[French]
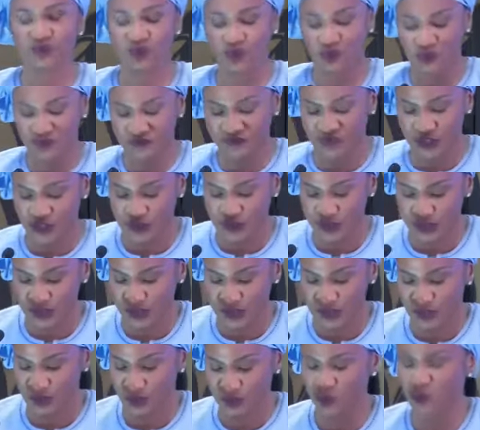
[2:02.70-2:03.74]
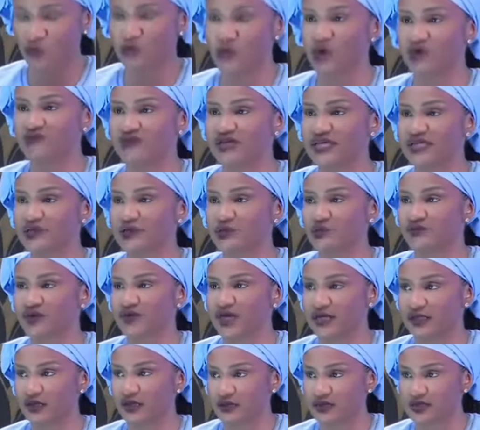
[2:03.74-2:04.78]
confiance, de mauvaise
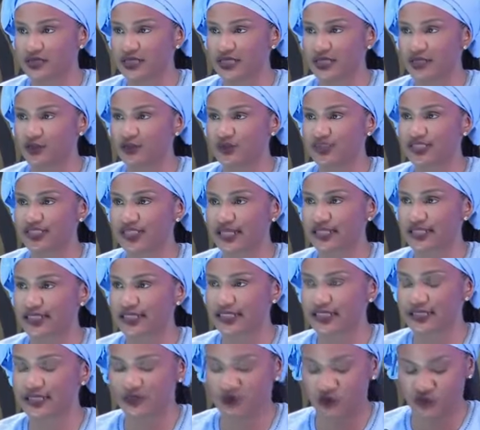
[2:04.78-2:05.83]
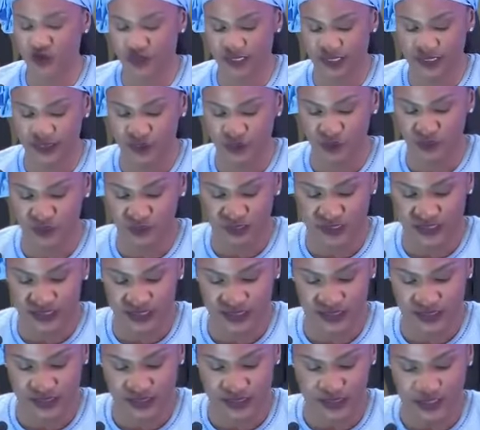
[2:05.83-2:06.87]
gouvernance et de stagnation
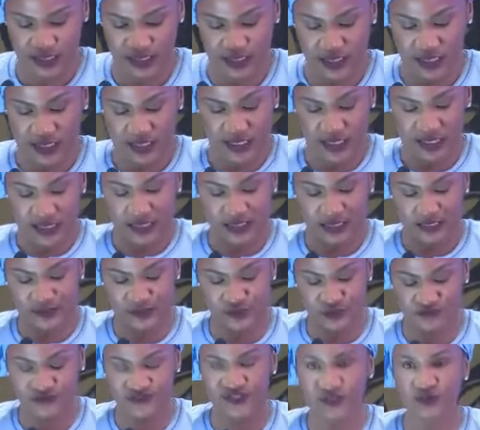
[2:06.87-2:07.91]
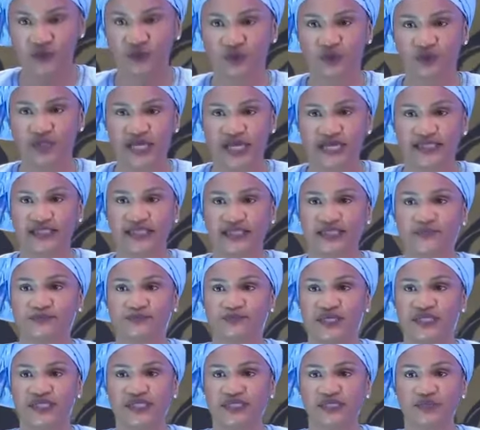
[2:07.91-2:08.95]
économique. Il suffit de regarder les
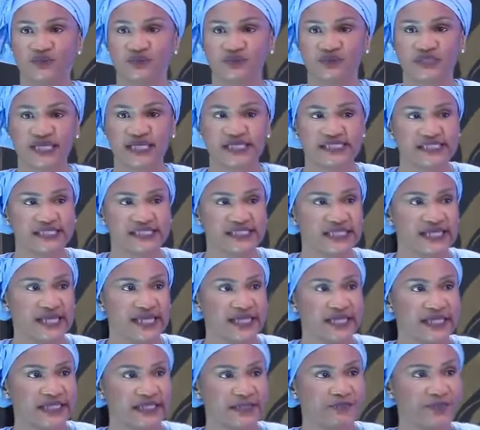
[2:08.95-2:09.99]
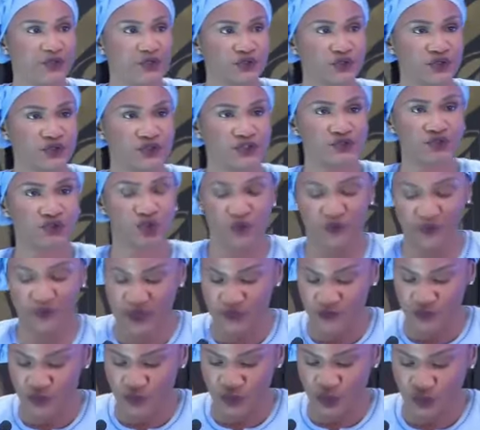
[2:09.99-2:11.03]
pays qui ont accédé à l'indépendance au
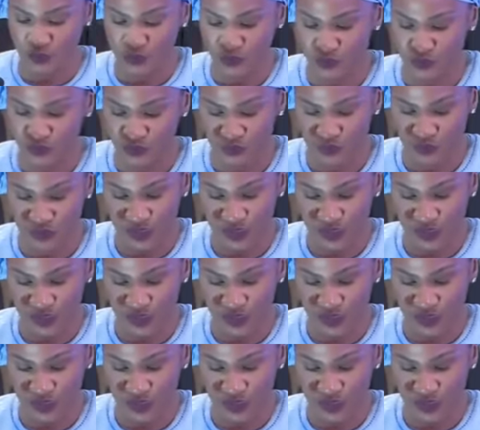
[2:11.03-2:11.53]
même moment que nous